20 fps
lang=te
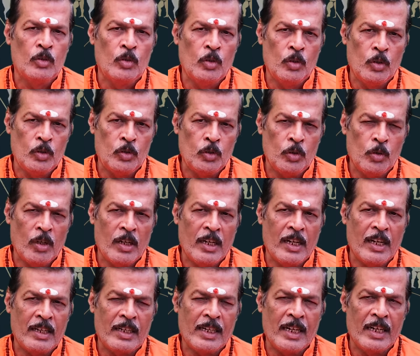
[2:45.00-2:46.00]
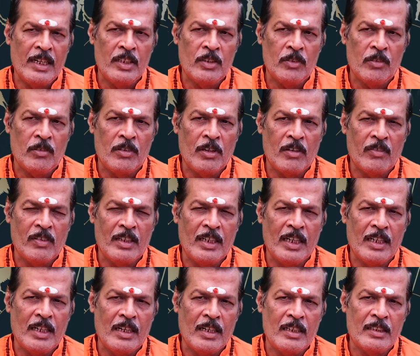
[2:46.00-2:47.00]
గురు శుక్రుల కలిసి ఉండడం వల్ల
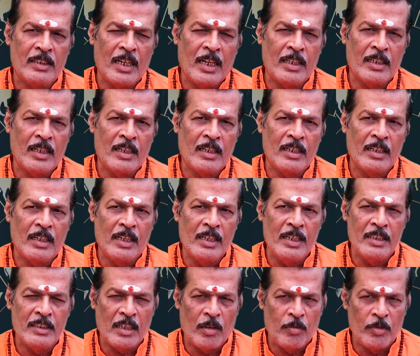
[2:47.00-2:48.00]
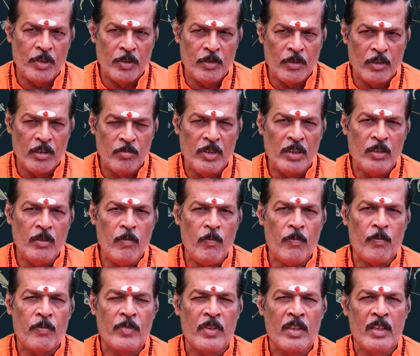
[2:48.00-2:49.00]
ఏంటంటే సాధారణంగా ఈ సమయంలో మీరు
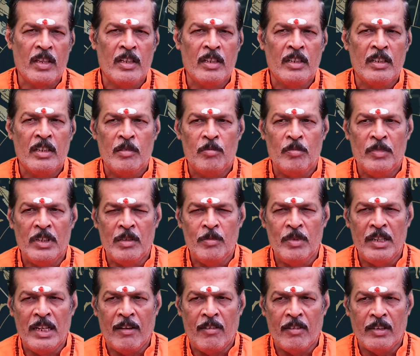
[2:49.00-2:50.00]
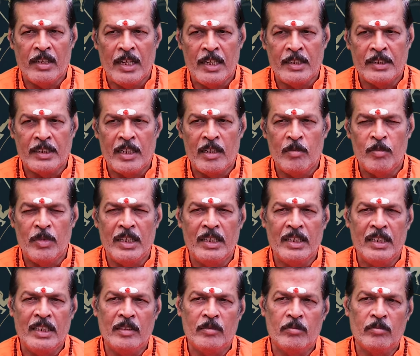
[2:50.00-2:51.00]
మీ మీ అవకాశాన్ని
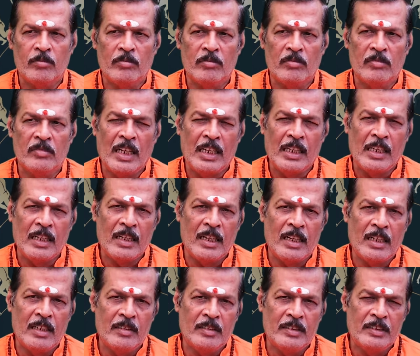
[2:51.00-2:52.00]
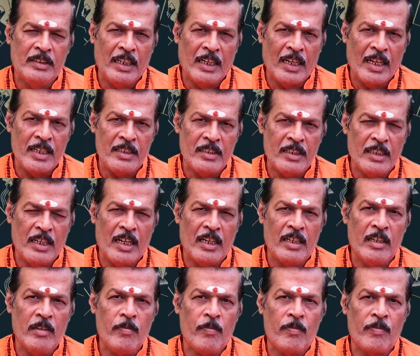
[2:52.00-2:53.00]
బట్టి ఏదైనా స్థిరాస్తి
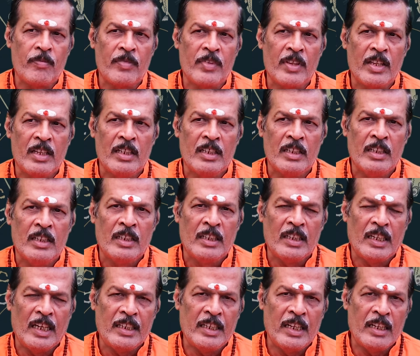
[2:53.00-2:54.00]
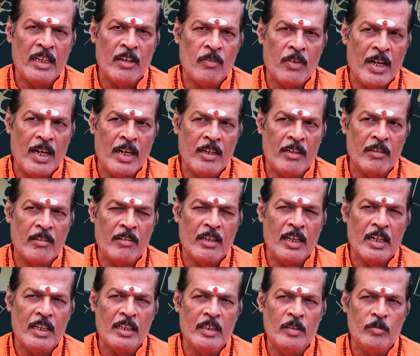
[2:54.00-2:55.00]
కానీ ఏదైనా వాహనం
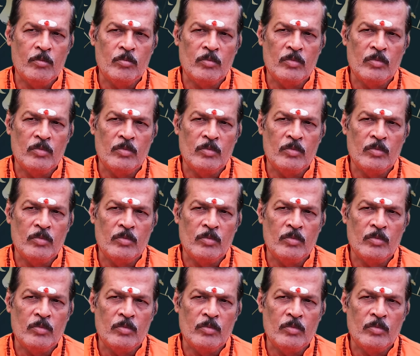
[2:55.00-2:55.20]
కానీ